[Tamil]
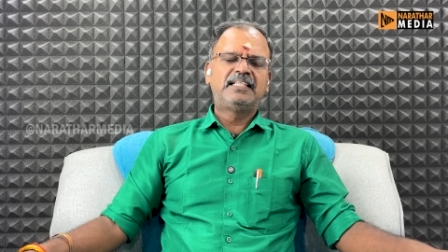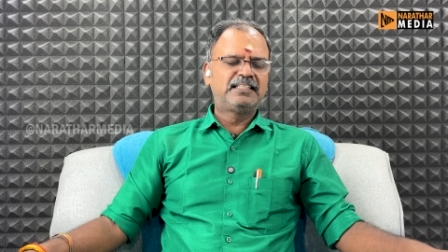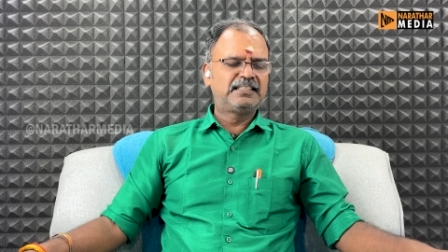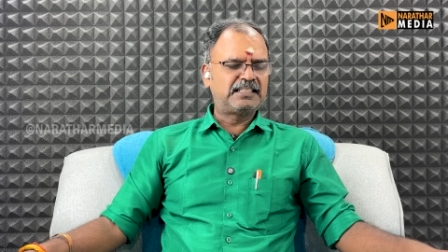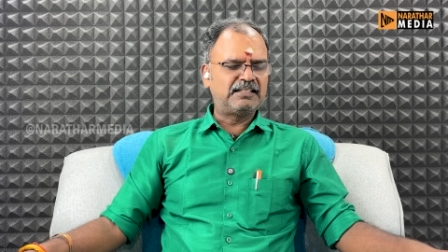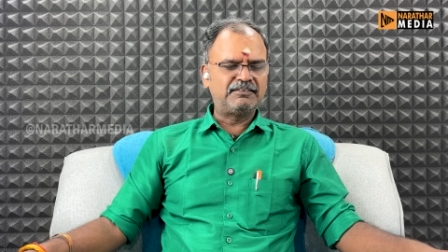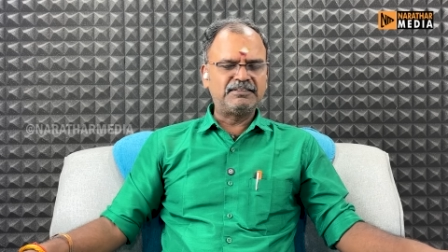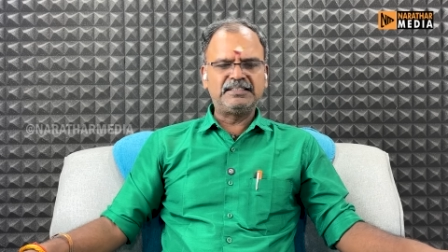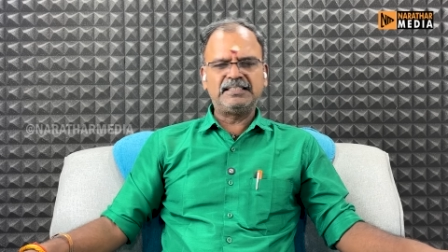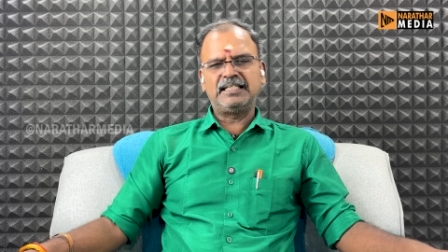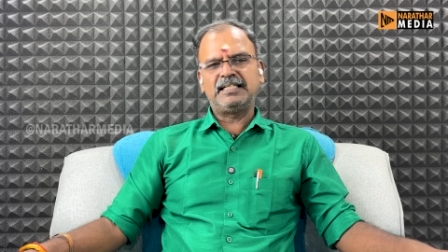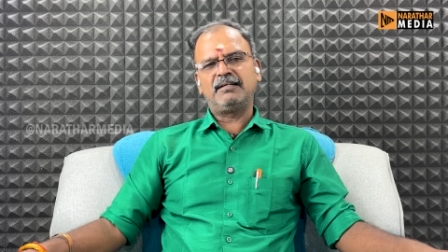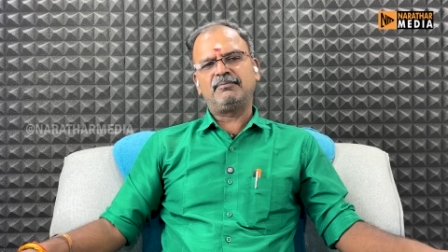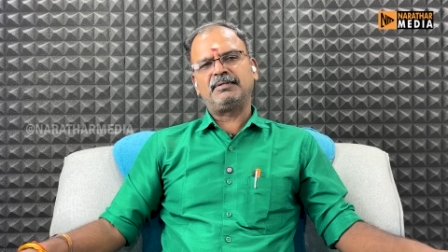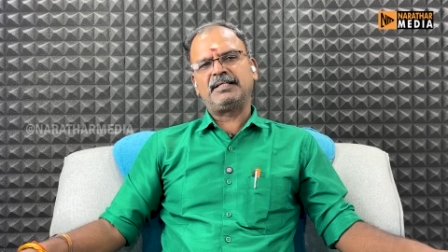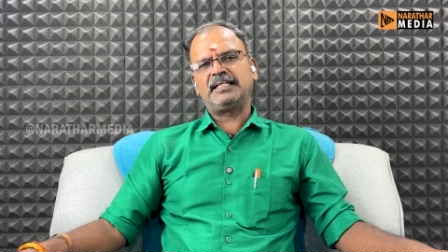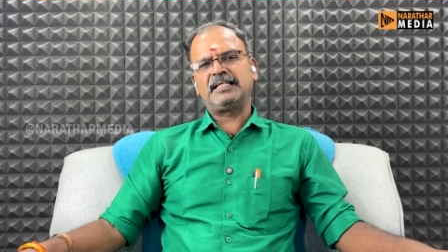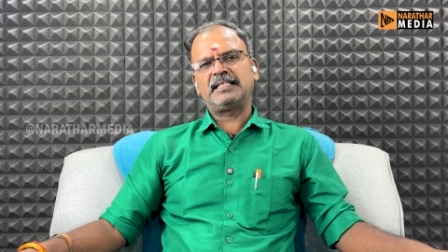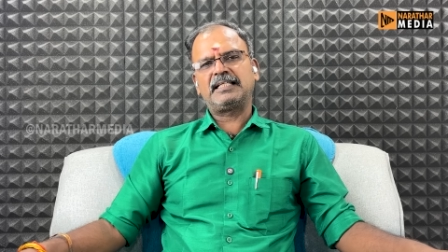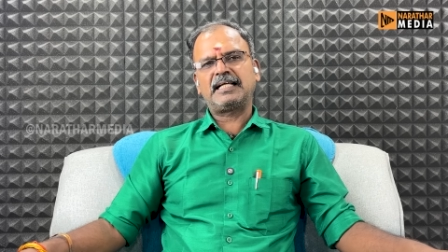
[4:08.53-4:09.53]
இங்கே வந்து என்ன
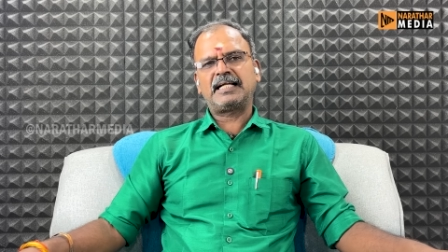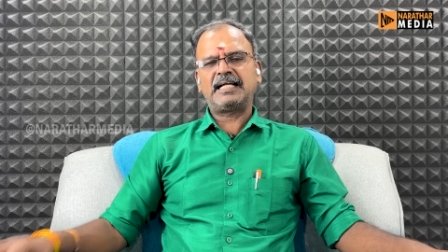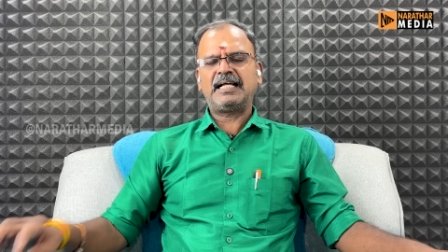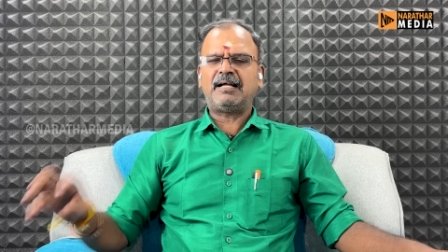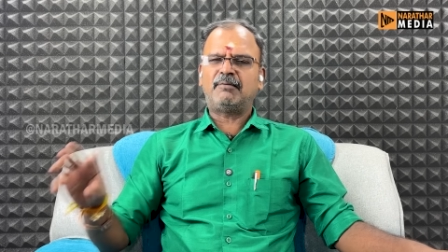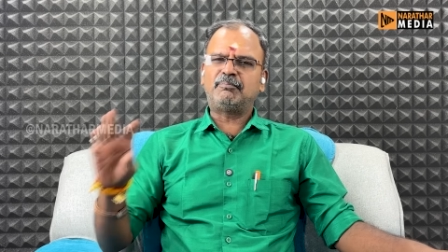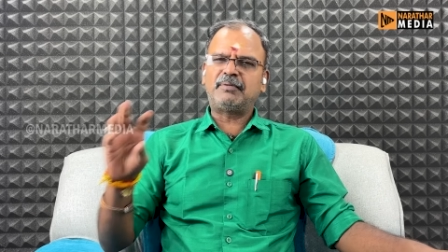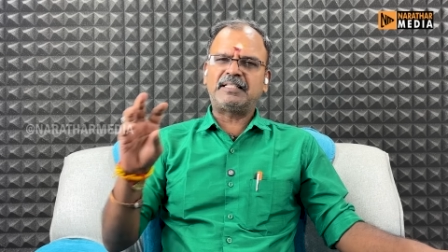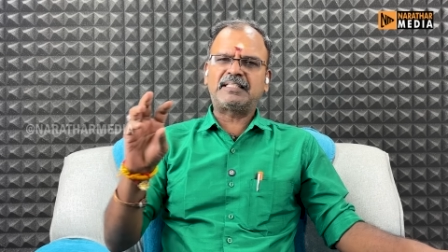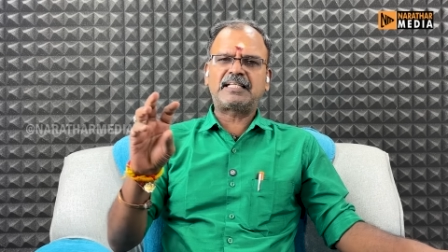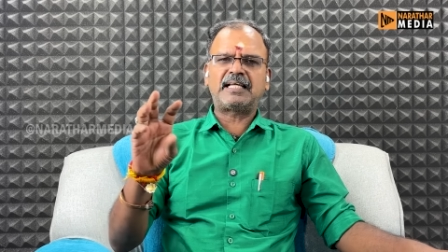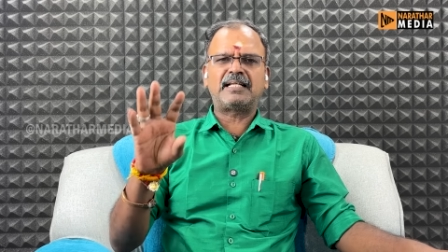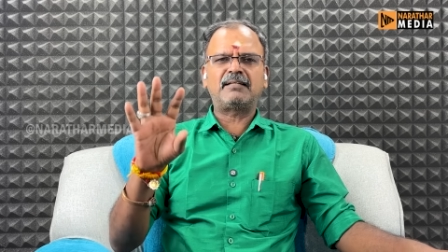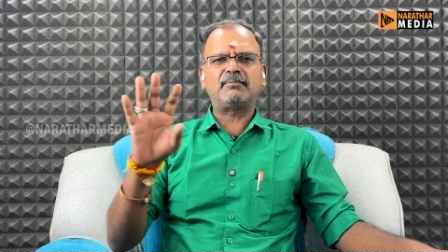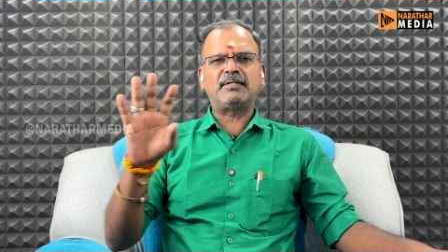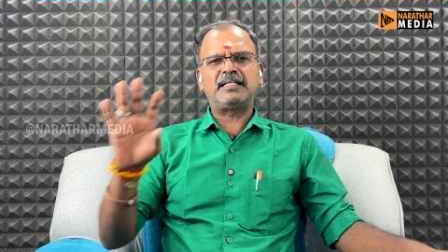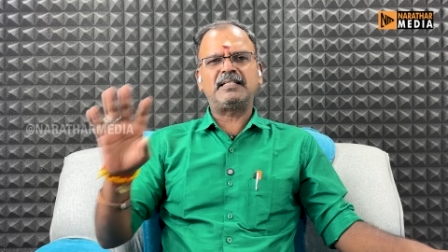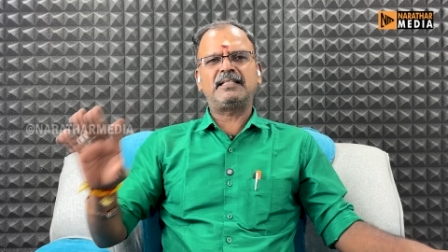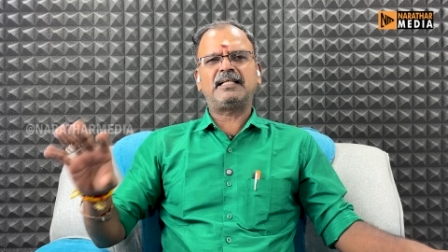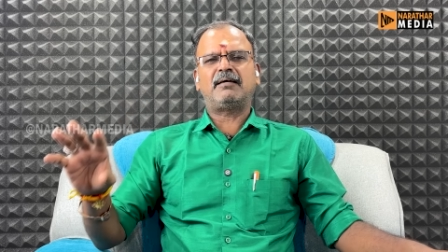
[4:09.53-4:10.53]
பண்ணிட்டு இருந்தாங்க அம்பேத்கர்
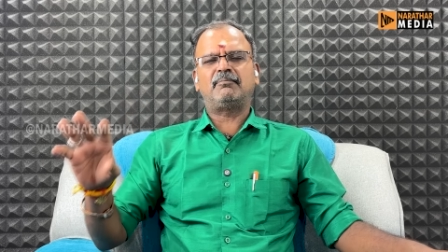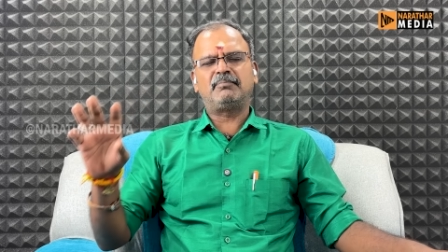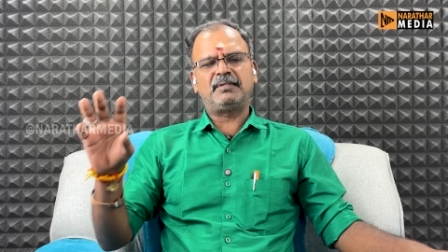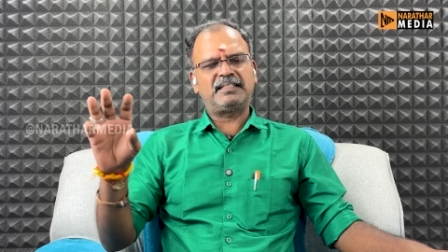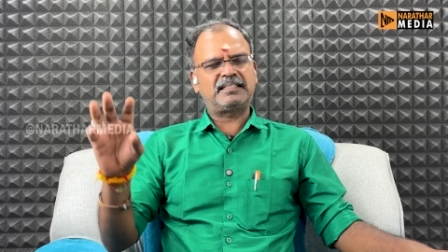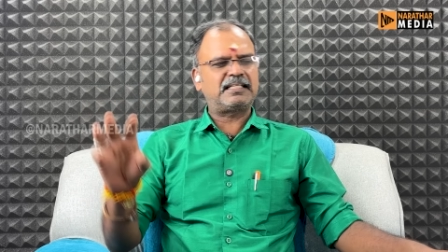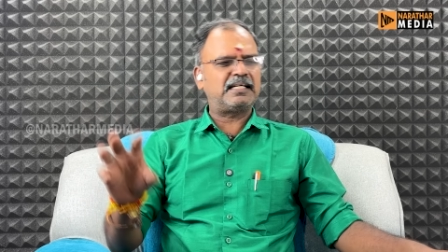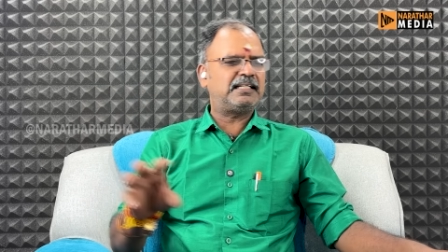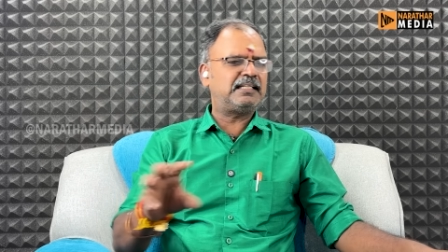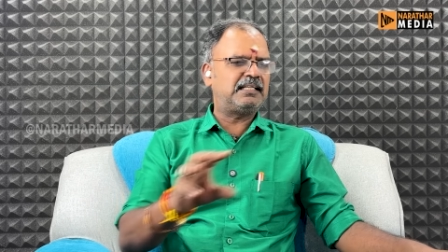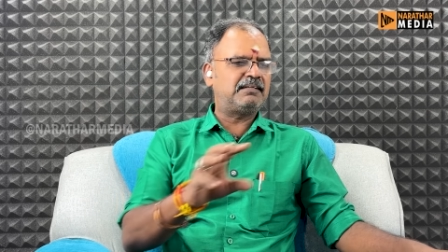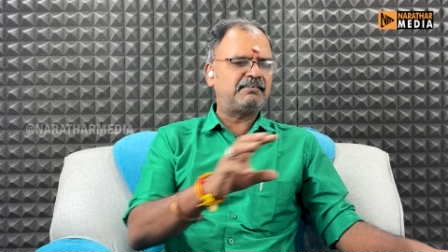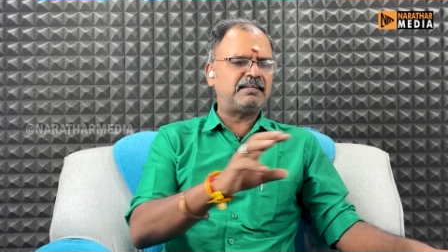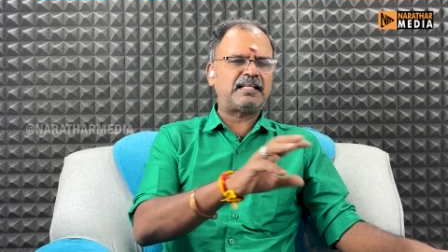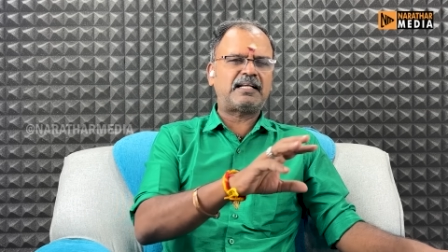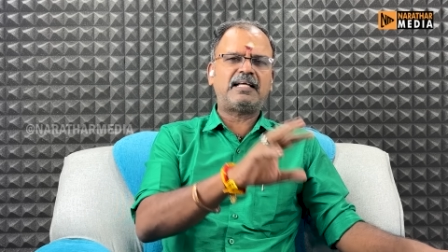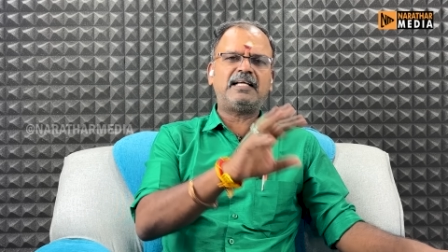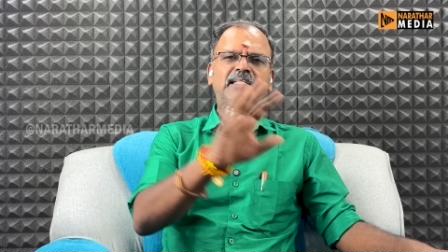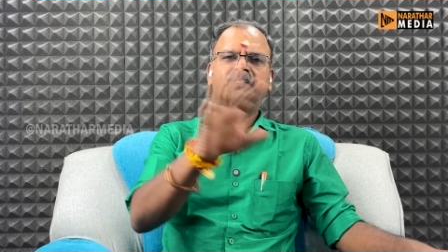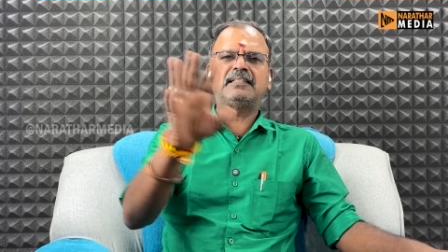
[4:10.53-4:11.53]
மட்டும்தான் அம்பேத்கர் ஈவேரா